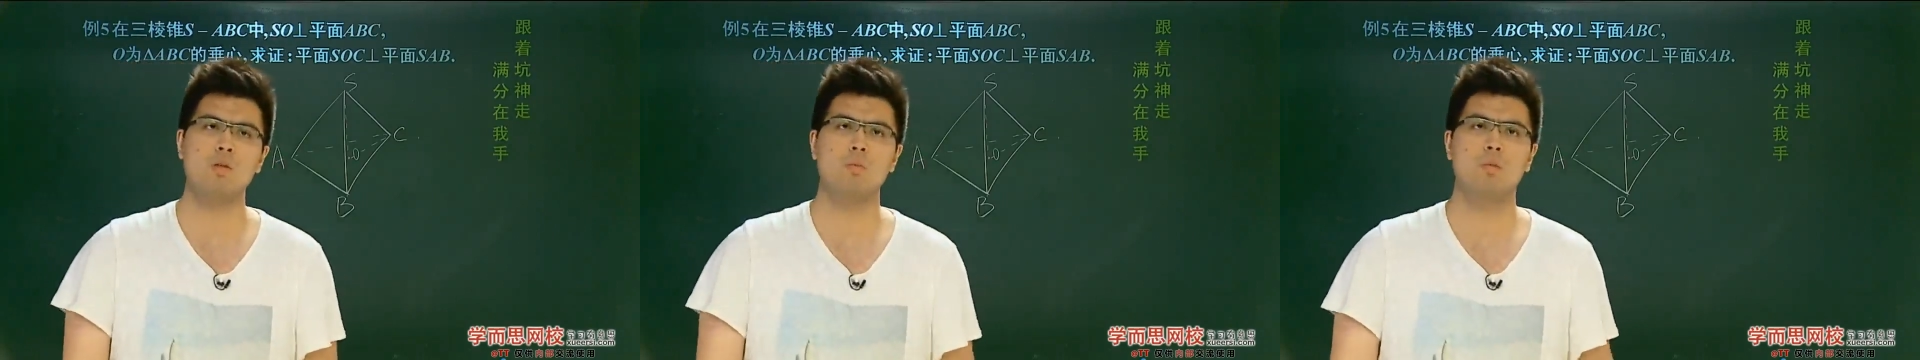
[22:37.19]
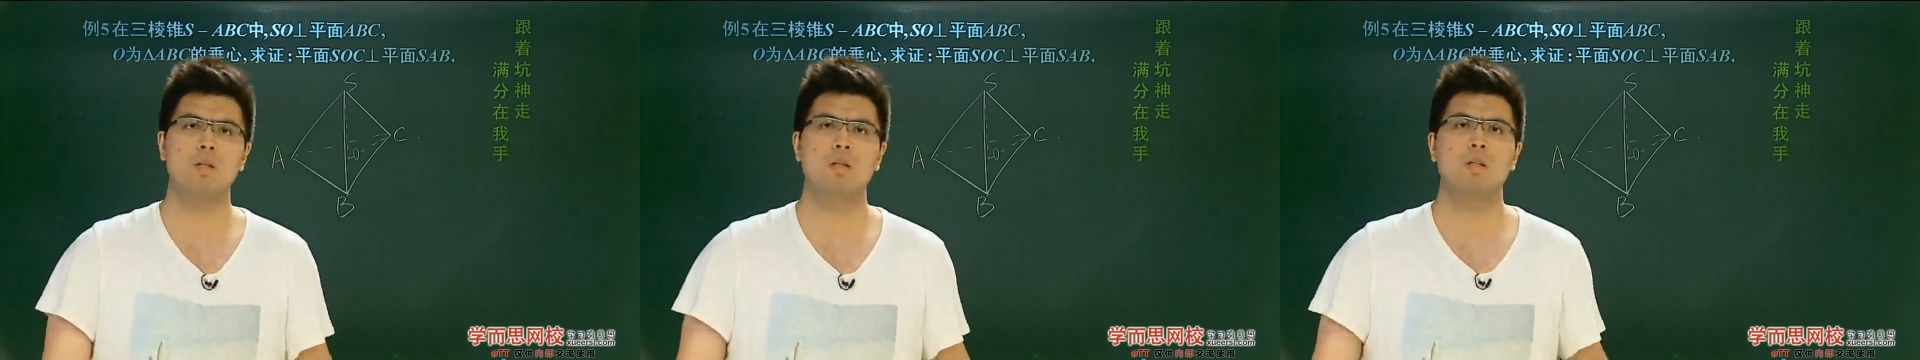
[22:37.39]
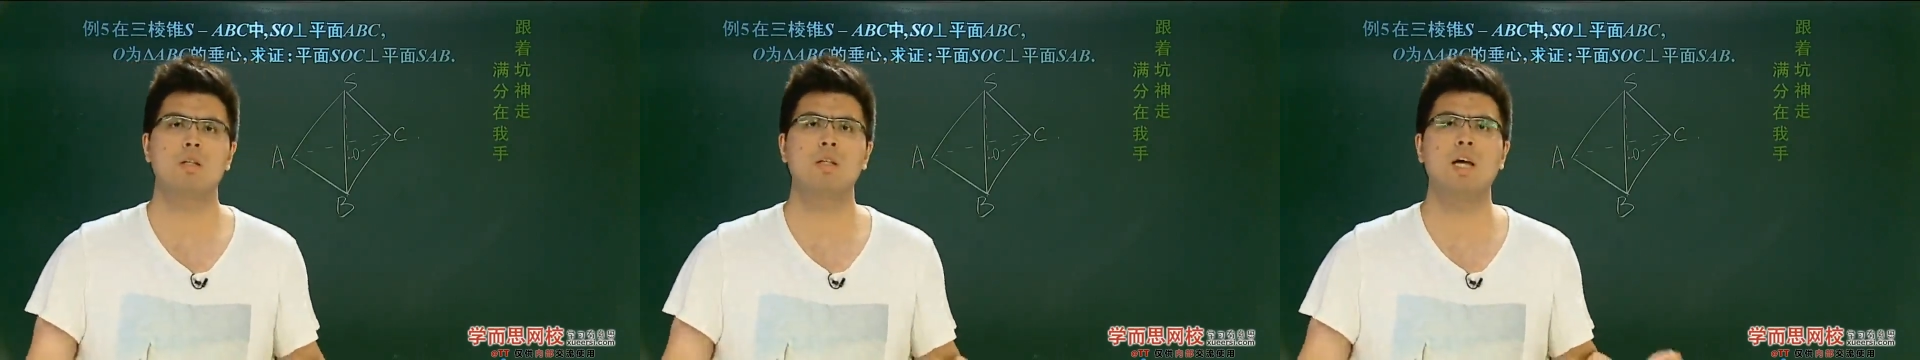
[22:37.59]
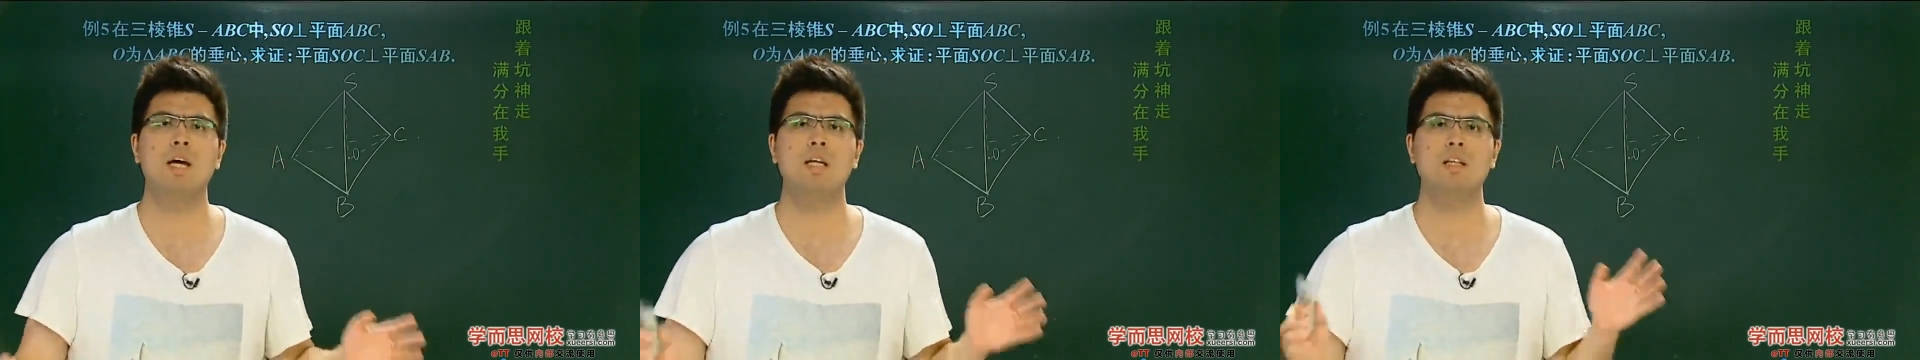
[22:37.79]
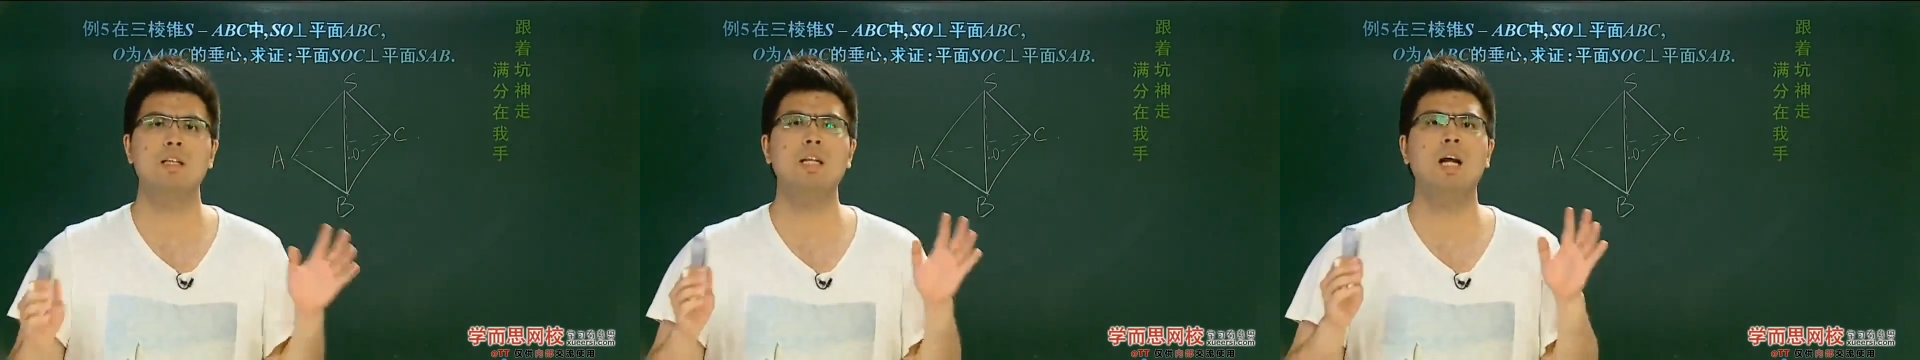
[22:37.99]
什么
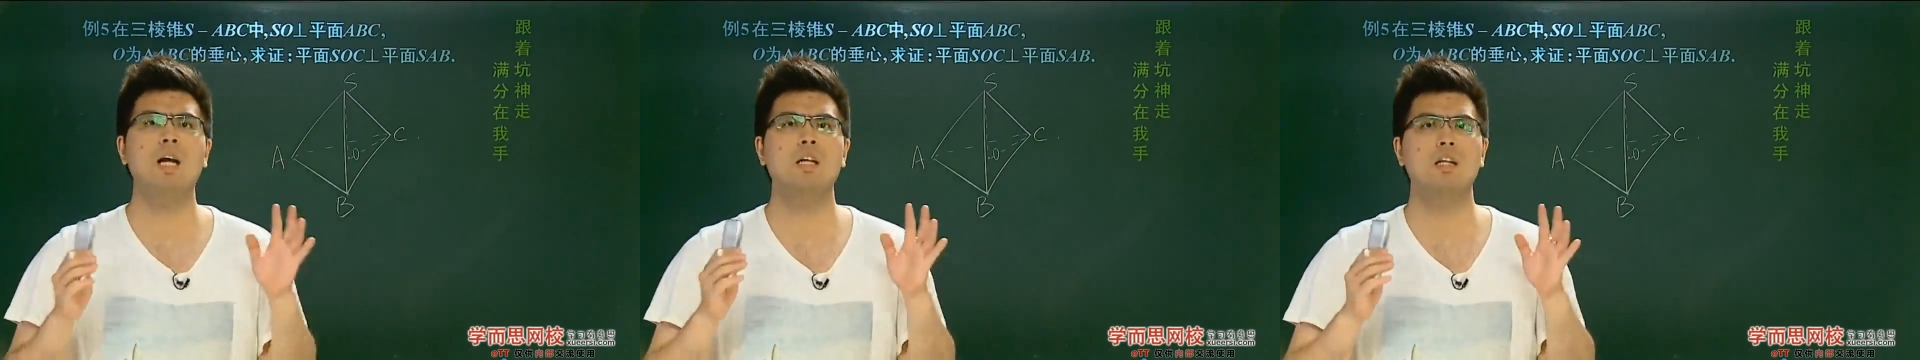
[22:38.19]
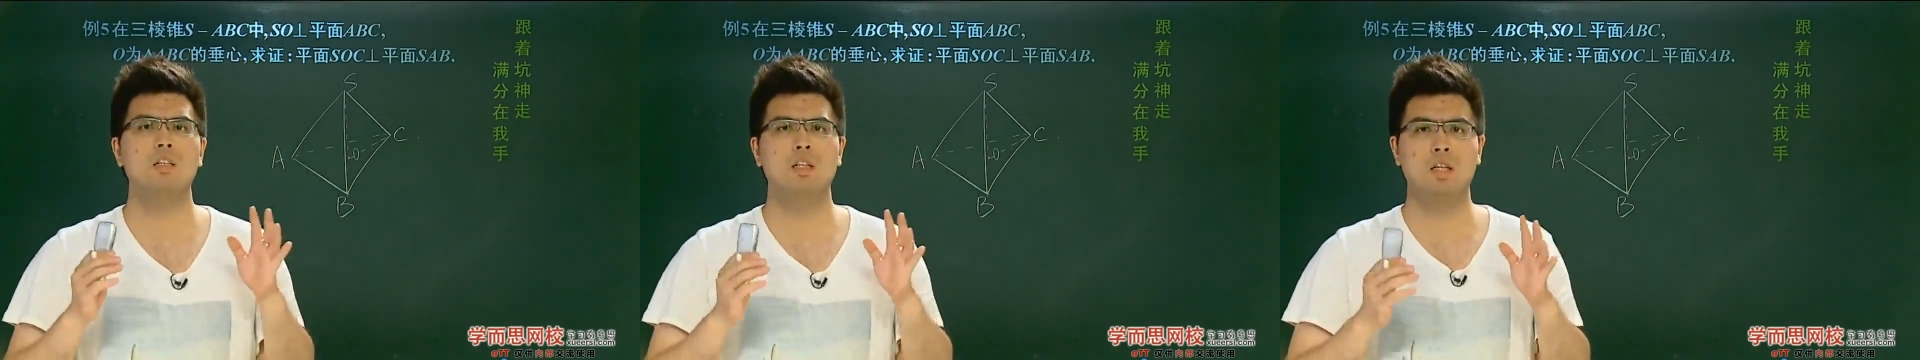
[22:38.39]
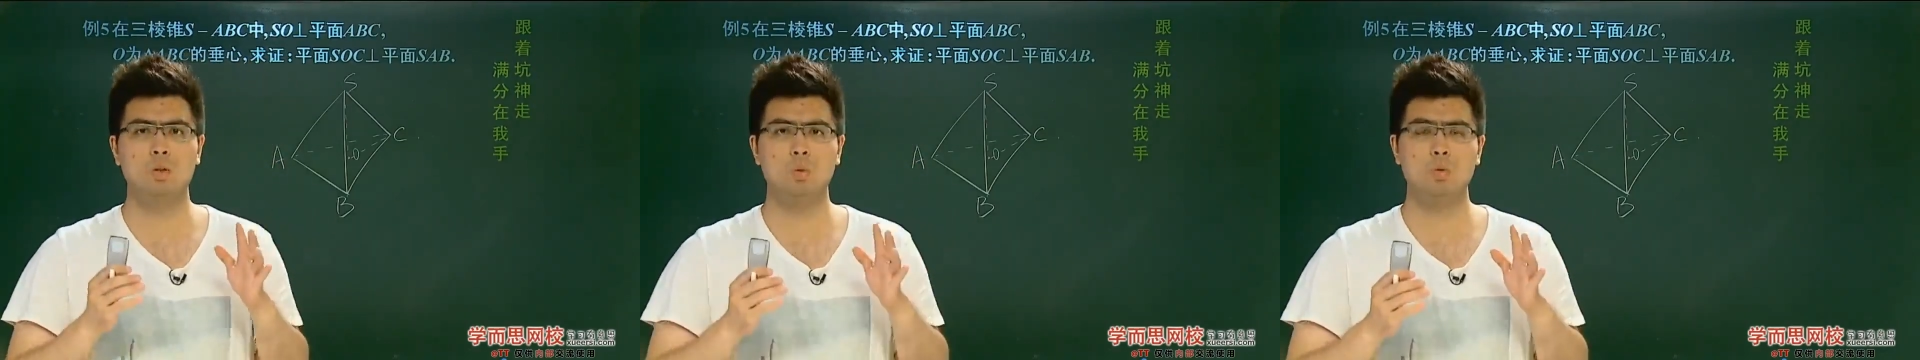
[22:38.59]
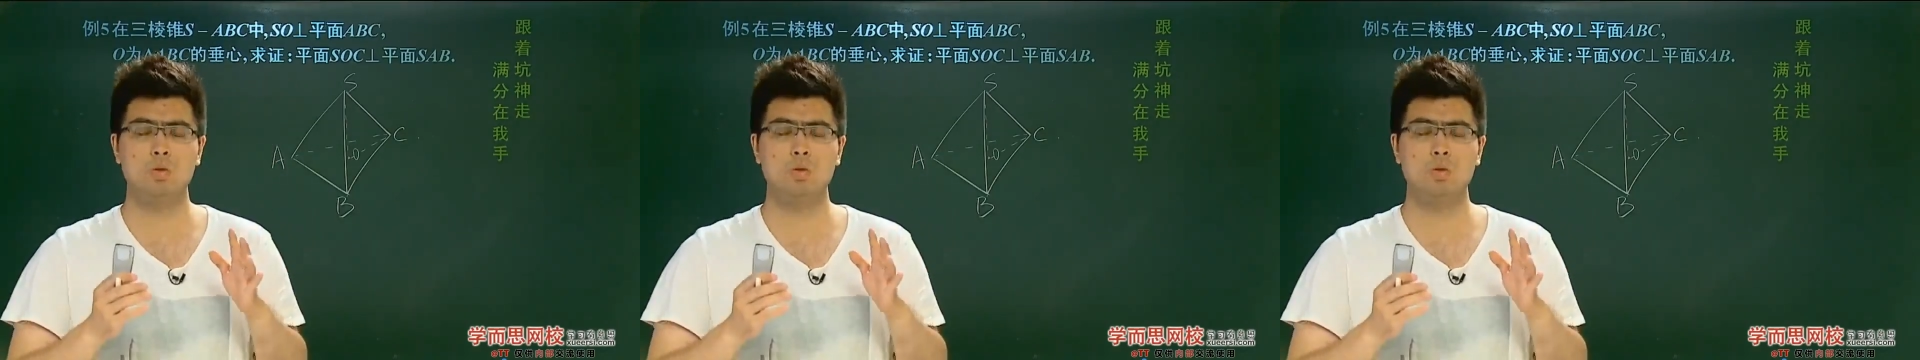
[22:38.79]
太大的难度，